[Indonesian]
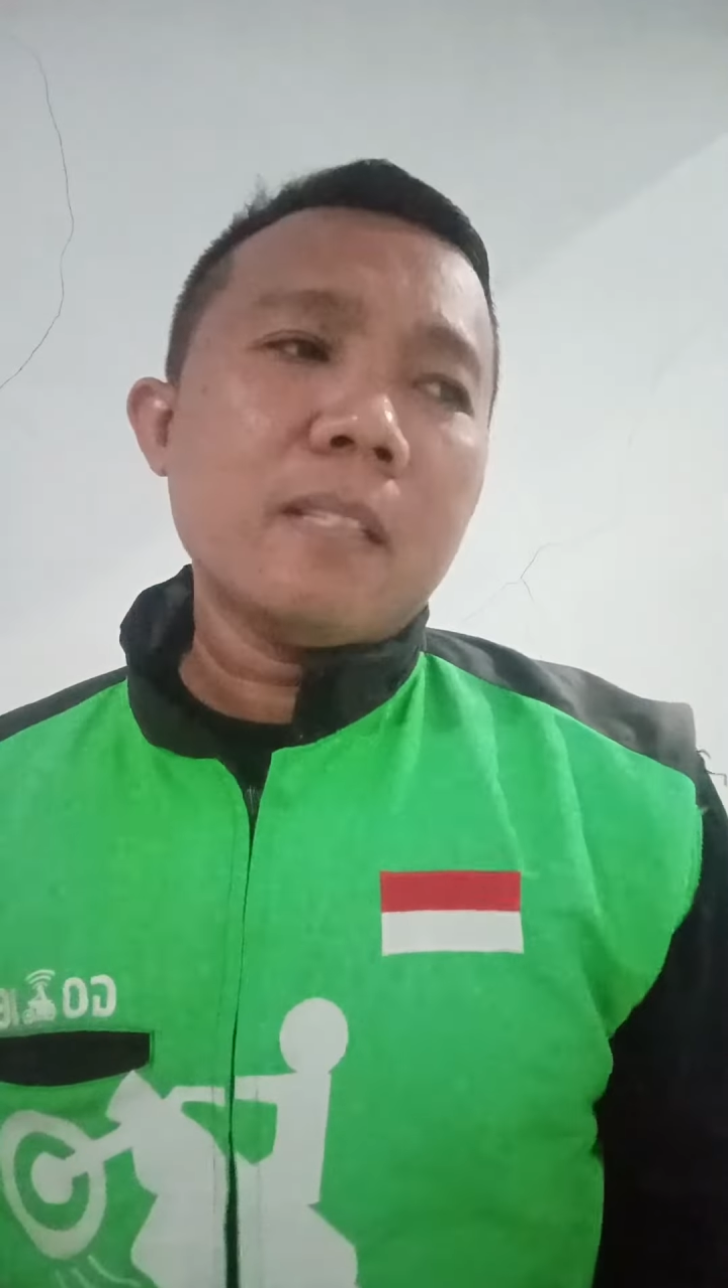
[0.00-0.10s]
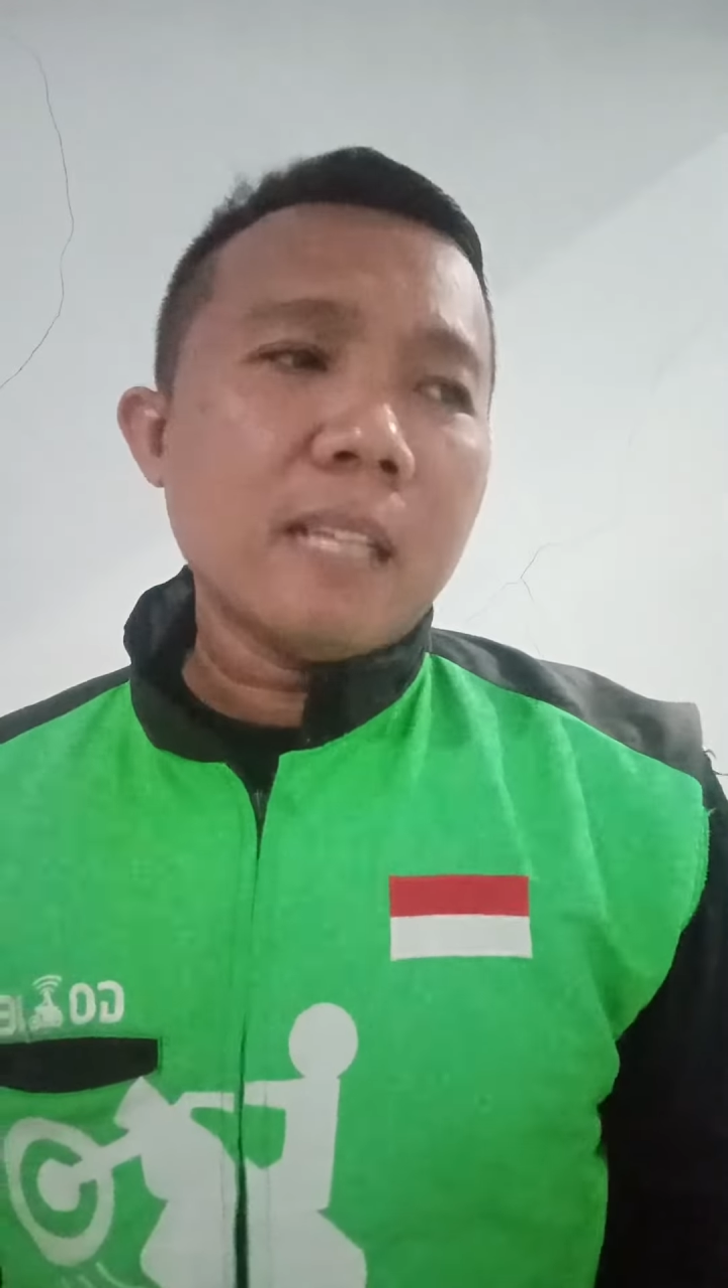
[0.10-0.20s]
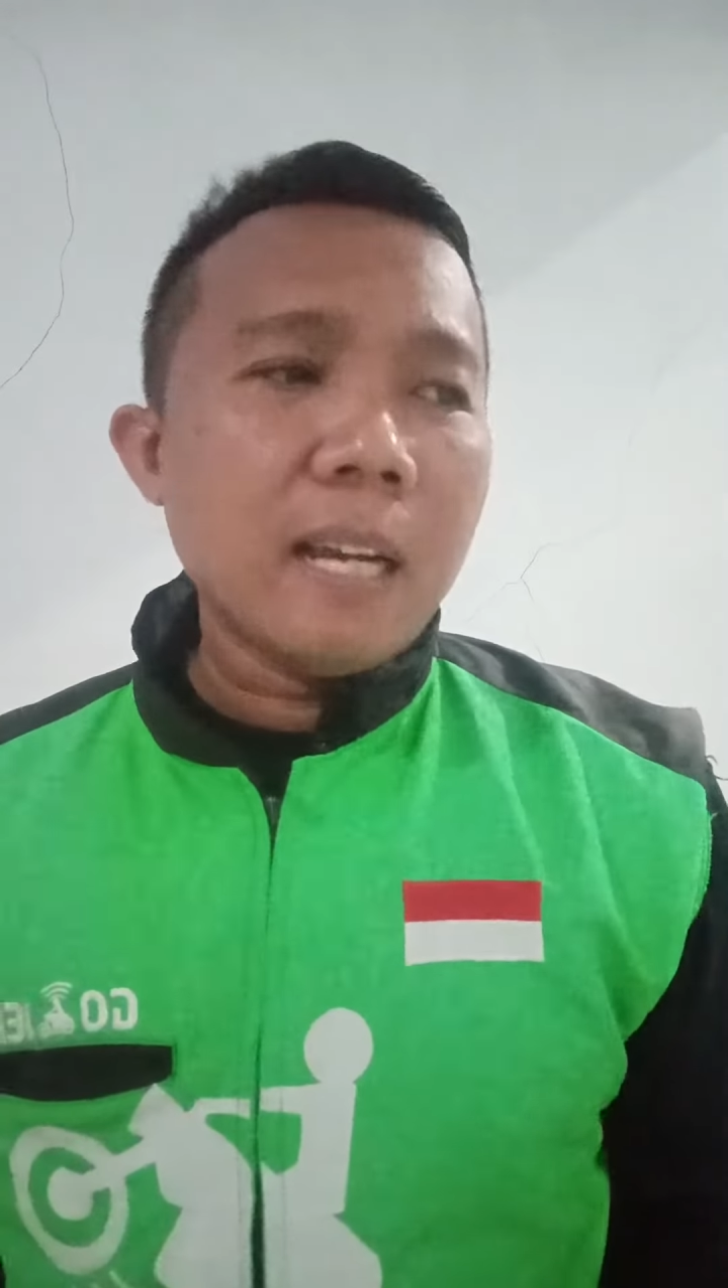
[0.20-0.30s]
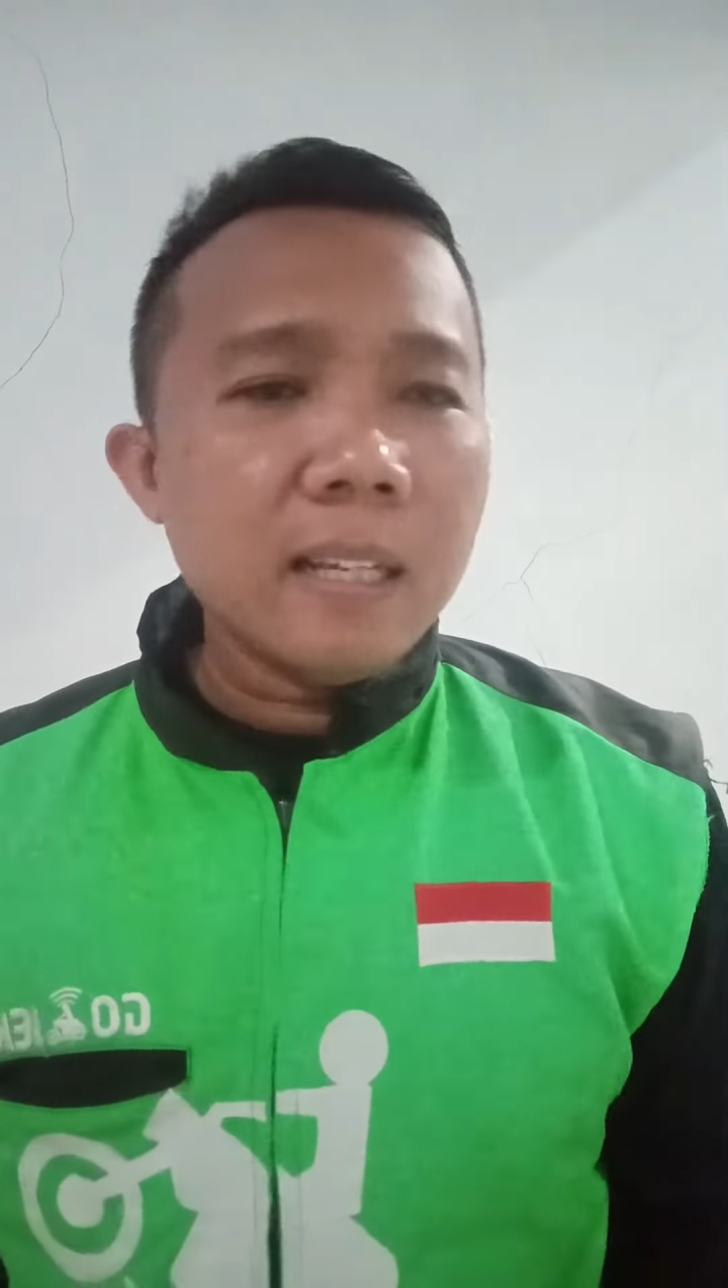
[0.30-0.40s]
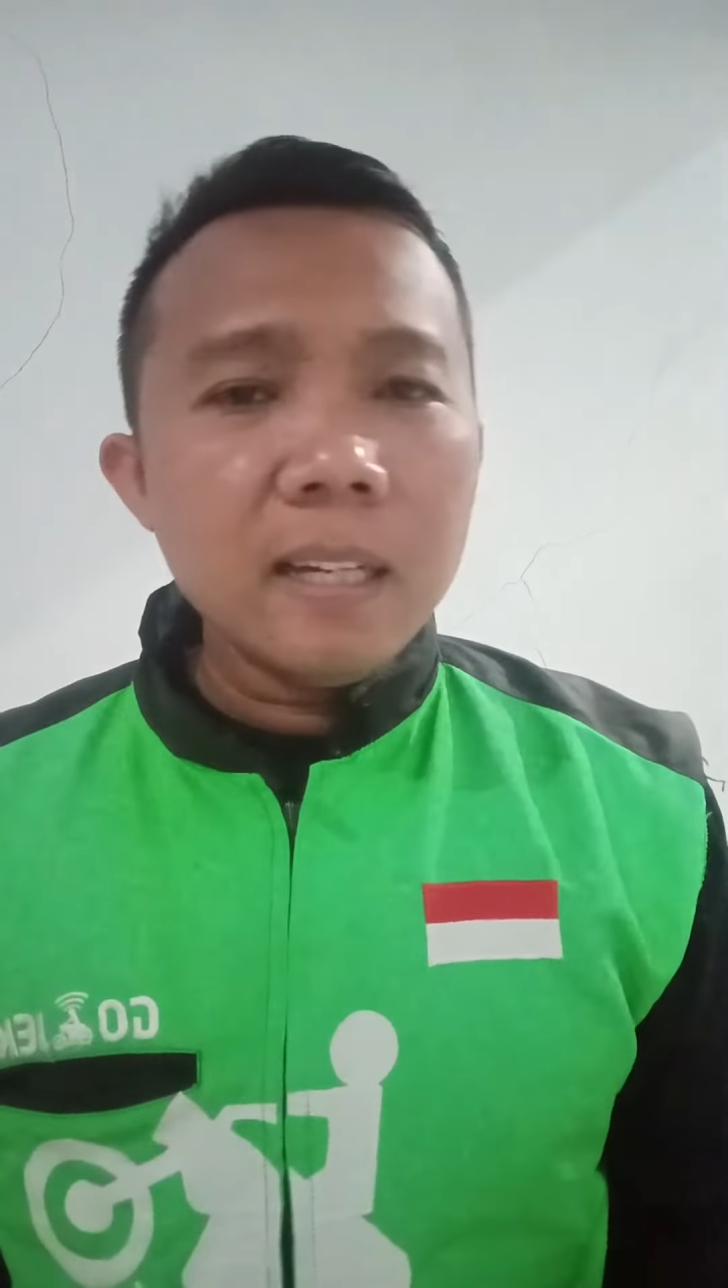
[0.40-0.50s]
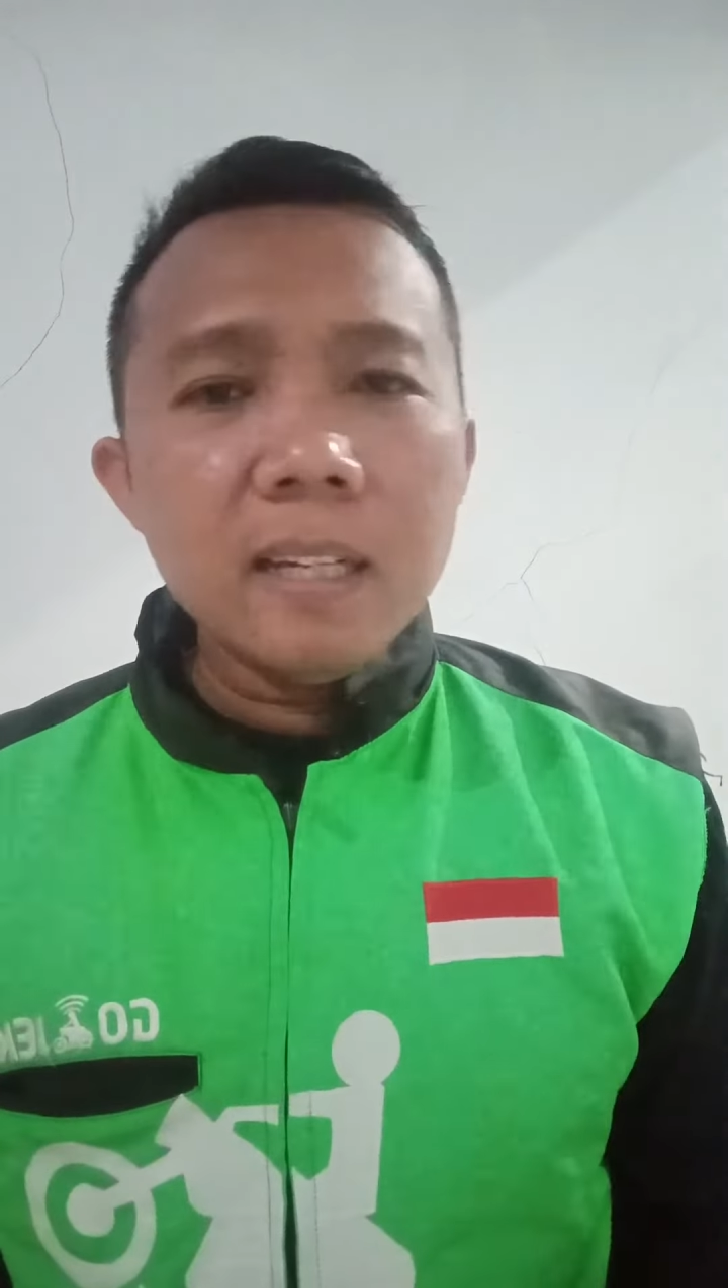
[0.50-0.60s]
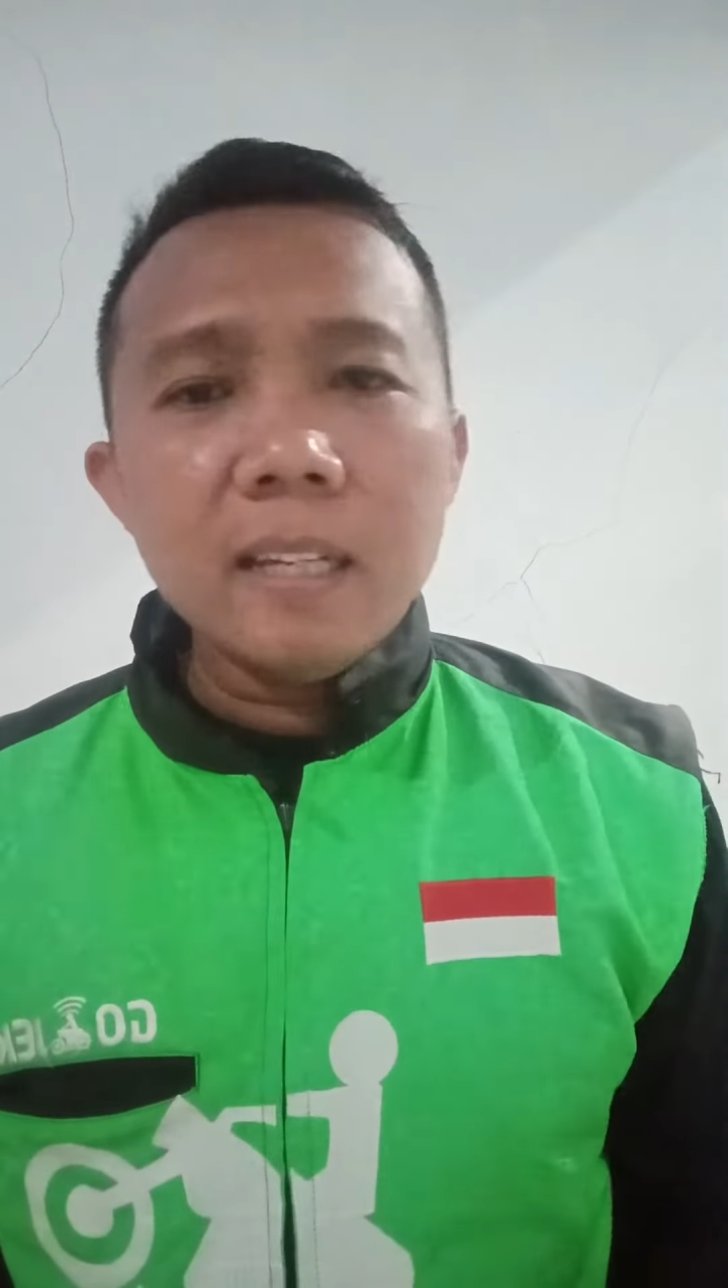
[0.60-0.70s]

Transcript: saya